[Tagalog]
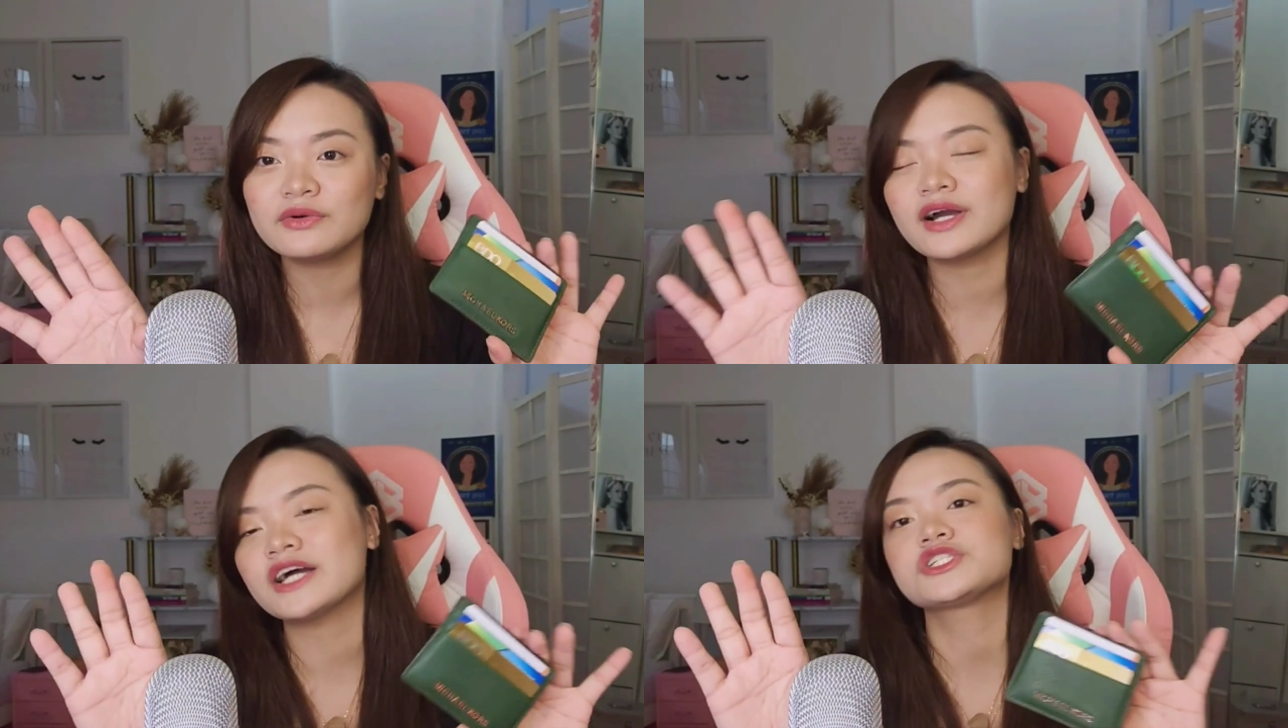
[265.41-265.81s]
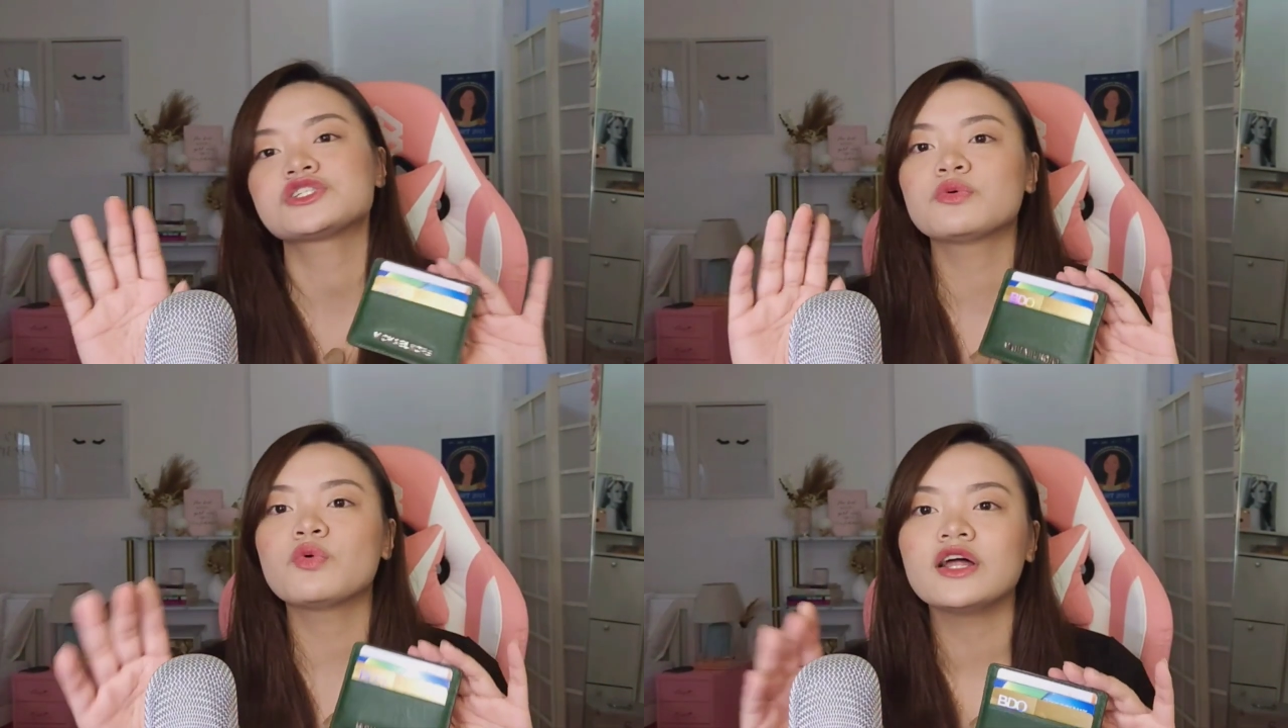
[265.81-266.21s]
yung cash
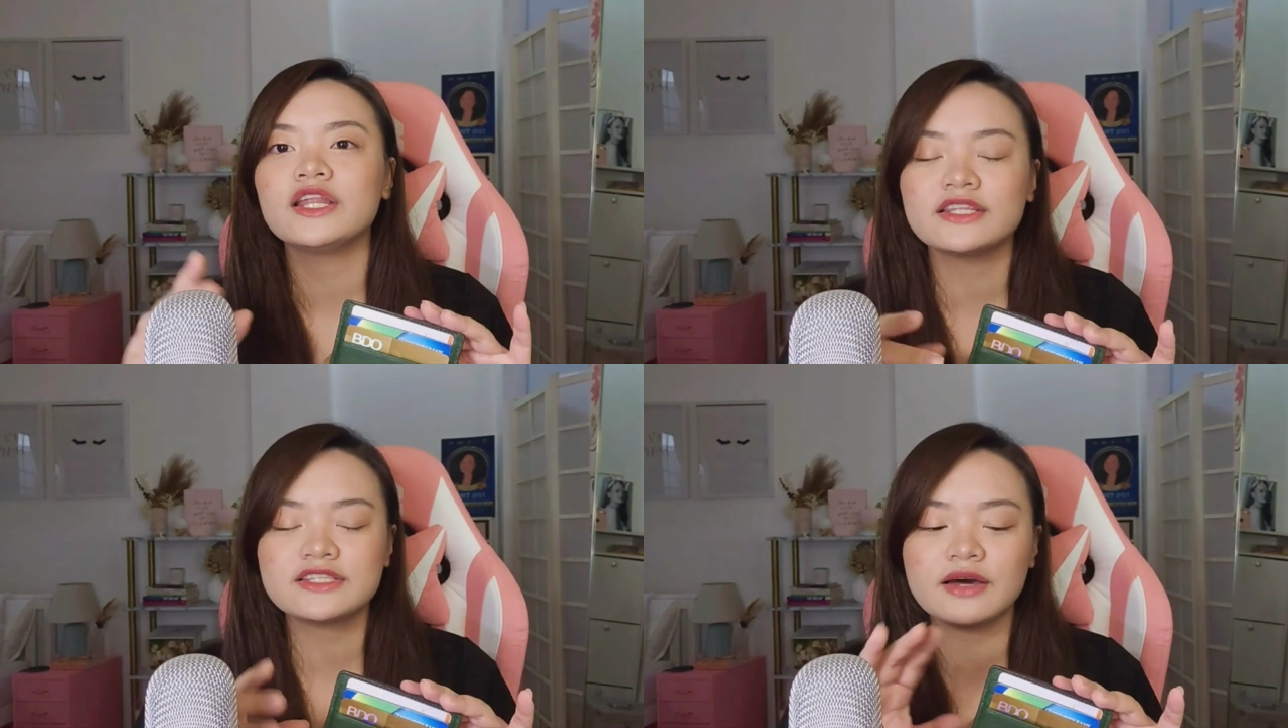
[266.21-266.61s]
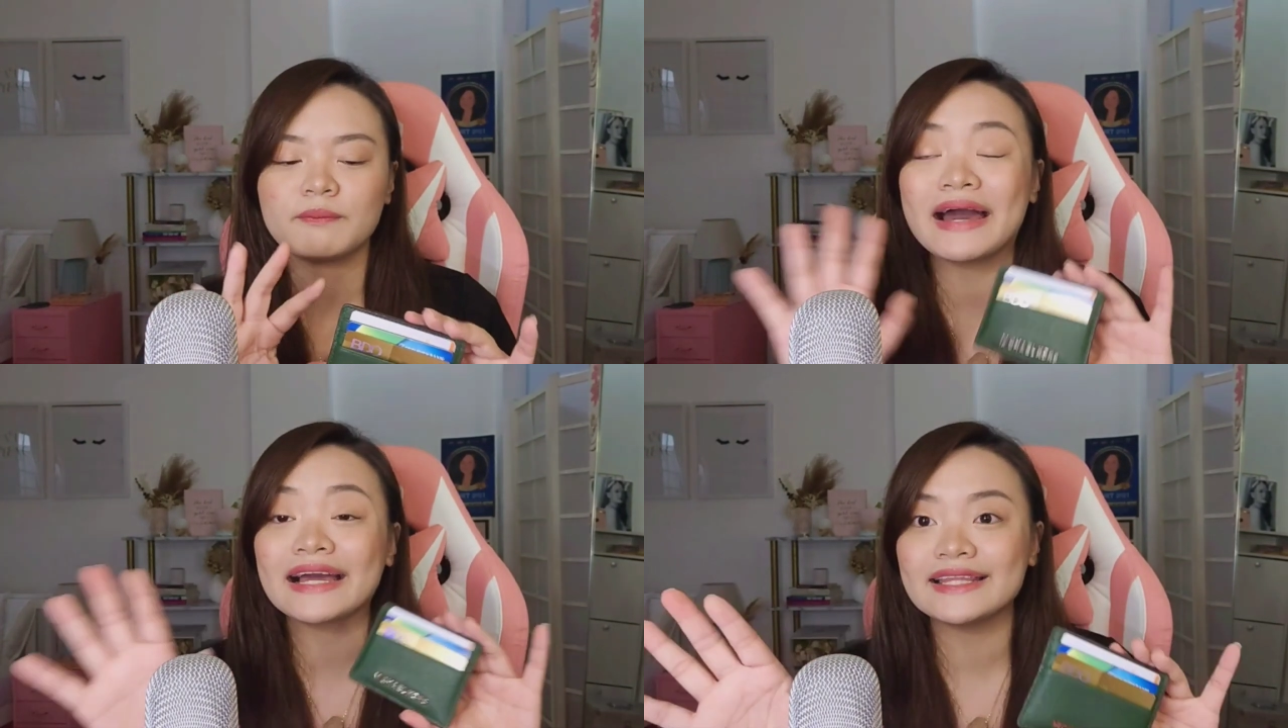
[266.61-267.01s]
sa wallet, sa
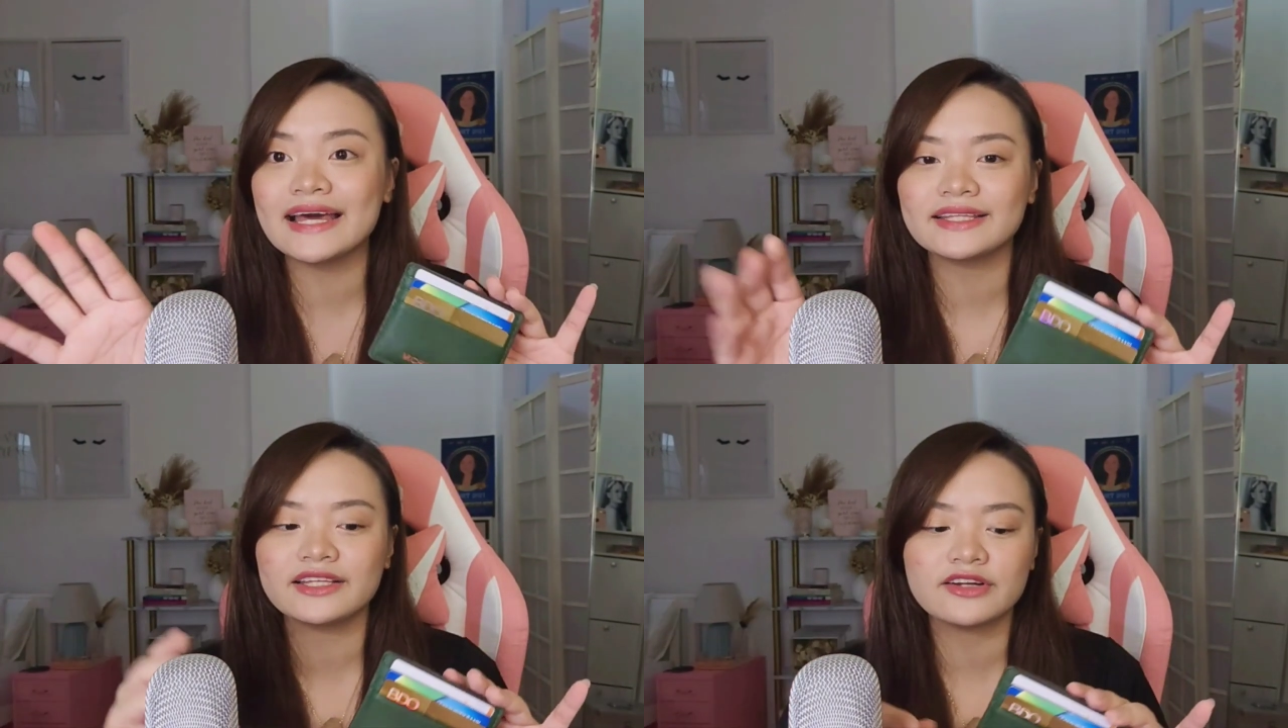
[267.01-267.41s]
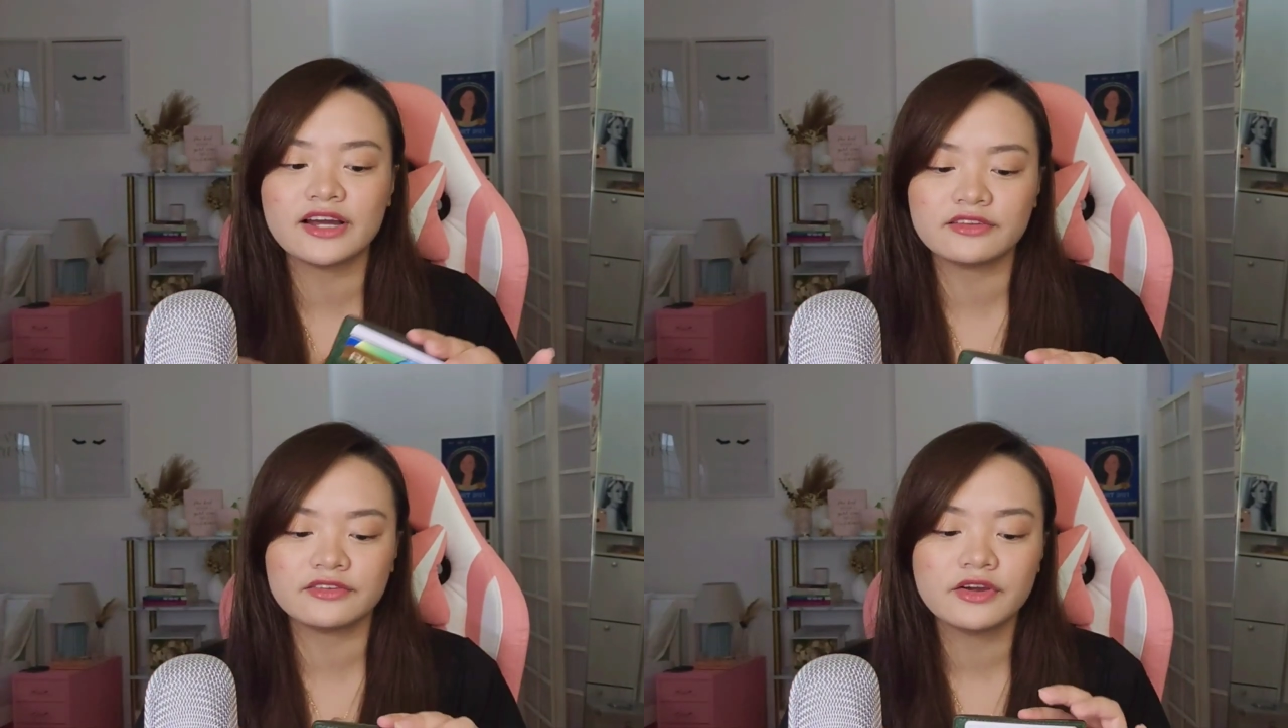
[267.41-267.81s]
bag natin
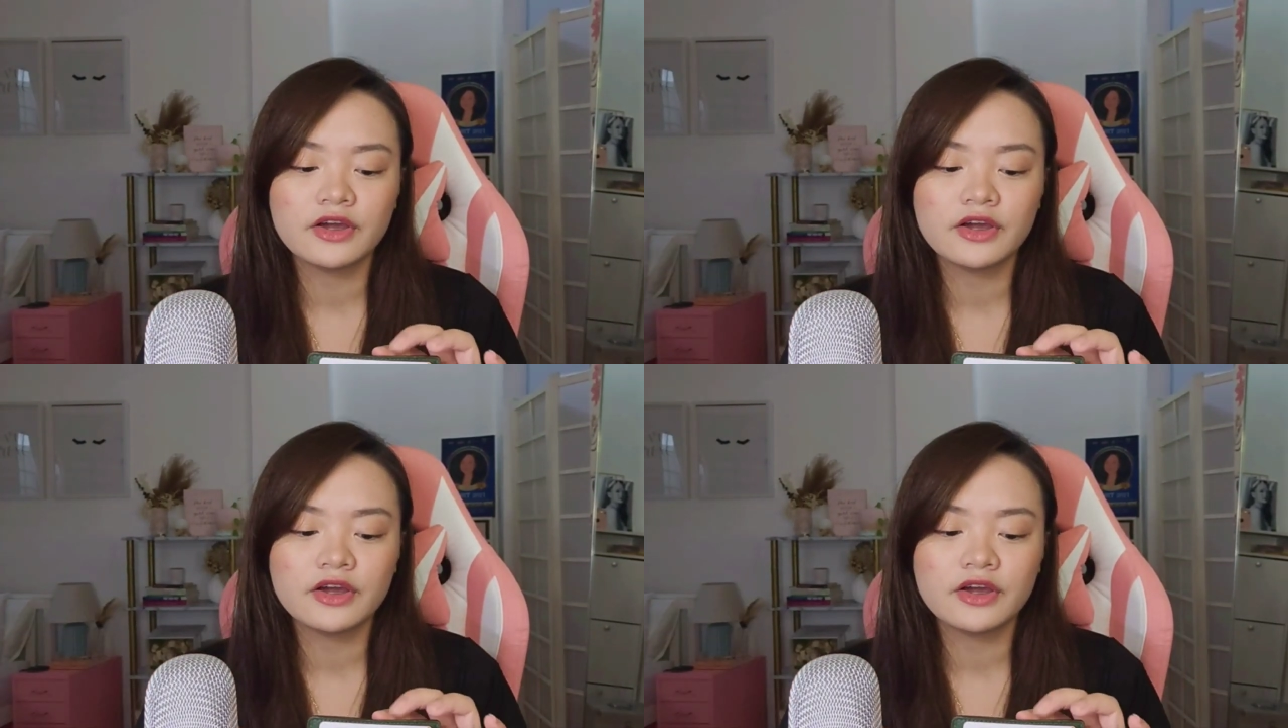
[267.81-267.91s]
rather.